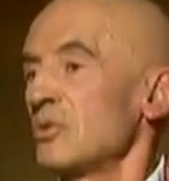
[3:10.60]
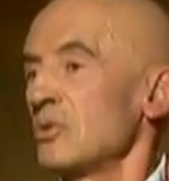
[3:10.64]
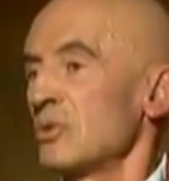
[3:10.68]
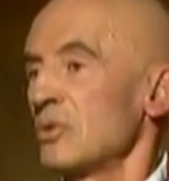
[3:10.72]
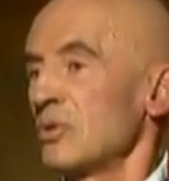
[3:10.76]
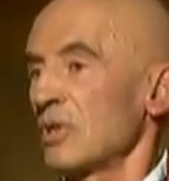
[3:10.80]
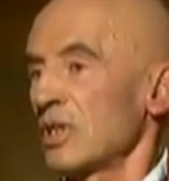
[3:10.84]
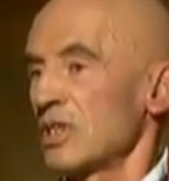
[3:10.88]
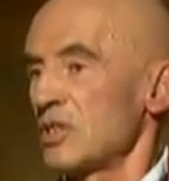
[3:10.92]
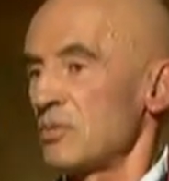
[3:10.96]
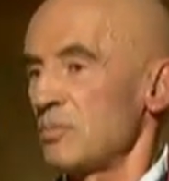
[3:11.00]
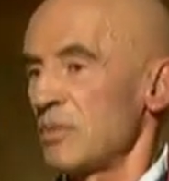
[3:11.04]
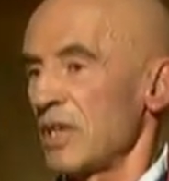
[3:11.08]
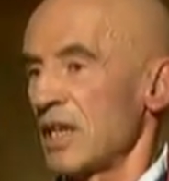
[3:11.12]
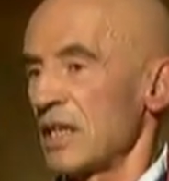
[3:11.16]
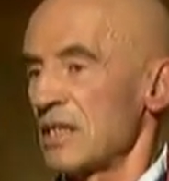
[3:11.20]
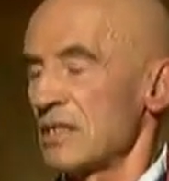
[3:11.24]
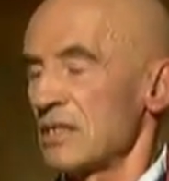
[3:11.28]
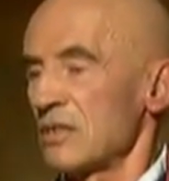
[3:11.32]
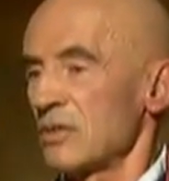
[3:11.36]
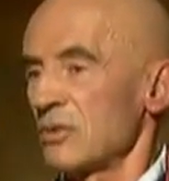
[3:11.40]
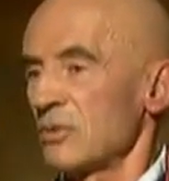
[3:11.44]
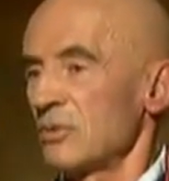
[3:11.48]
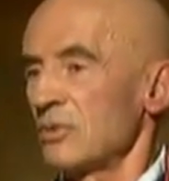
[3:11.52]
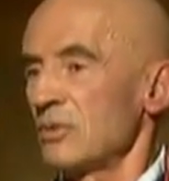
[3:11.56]
de
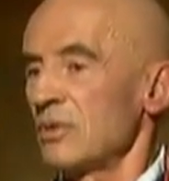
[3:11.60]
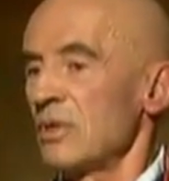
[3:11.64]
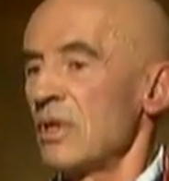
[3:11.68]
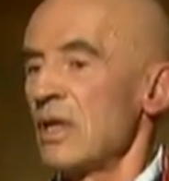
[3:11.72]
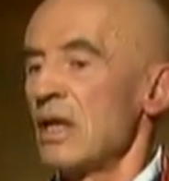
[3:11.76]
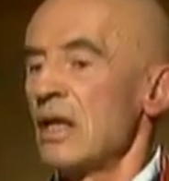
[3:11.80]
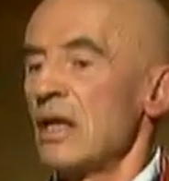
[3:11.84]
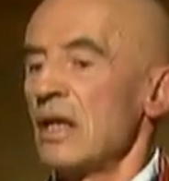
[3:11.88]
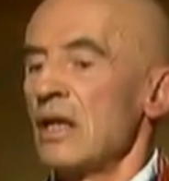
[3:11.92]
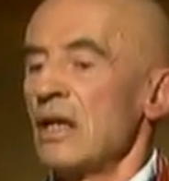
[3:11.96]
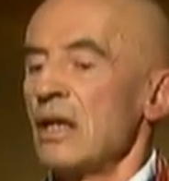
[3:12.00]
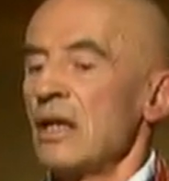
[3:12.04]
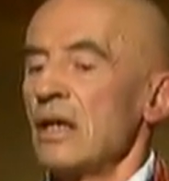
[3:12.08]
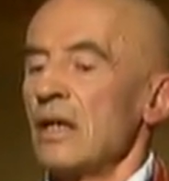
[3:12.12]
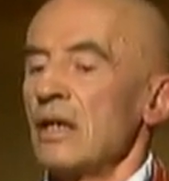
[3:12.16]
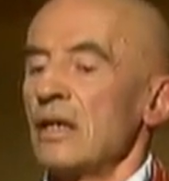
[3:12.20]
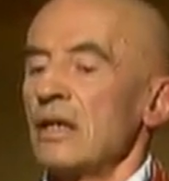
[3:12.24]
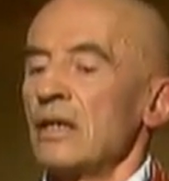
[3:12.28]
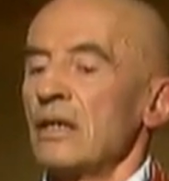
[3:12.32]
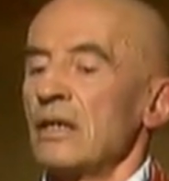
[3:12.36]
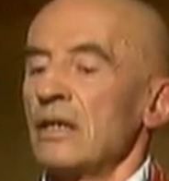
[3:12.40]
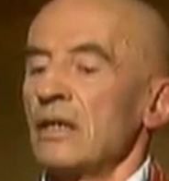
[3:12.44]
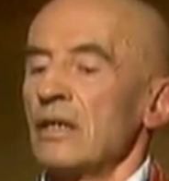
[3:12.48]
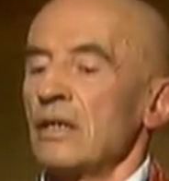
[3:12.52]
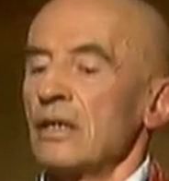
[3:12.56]
respiration.
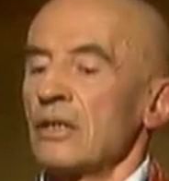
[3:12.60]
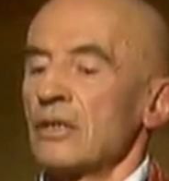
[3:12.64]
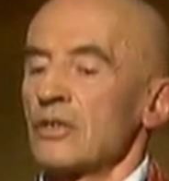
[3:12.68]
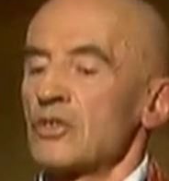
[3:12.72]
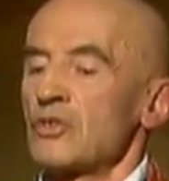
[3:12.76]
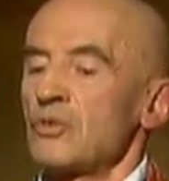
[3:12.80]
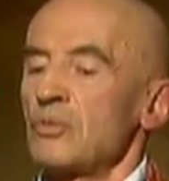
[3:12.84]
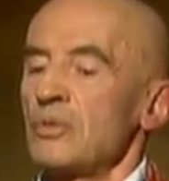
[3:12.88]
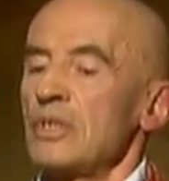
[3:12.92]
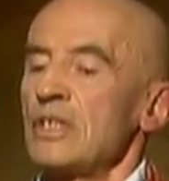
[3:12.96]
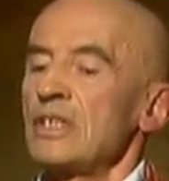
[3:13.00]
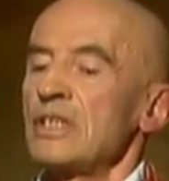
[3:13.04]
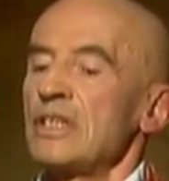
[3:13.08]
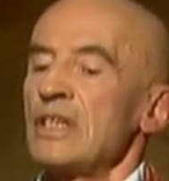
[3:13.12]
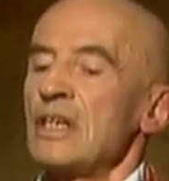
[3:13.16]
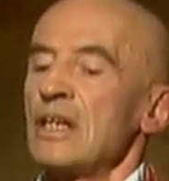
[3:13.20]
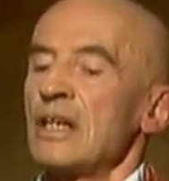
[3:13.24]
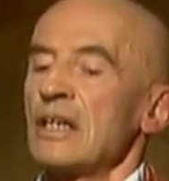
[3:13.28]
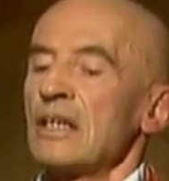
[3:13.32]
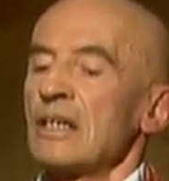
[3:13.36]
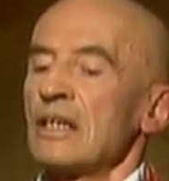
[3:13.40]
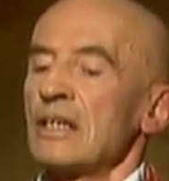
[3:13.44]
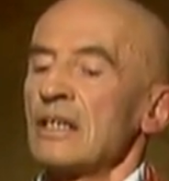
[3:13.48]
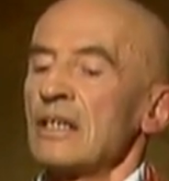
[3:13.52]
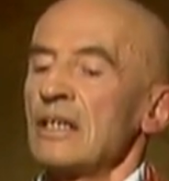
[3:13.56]
Euh, ensuite,
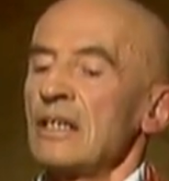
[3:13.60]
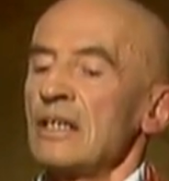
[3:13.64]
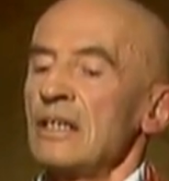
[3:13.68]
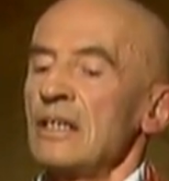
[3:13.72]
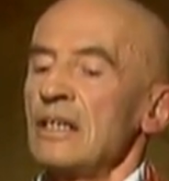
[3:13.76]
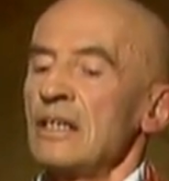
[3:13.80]
il a,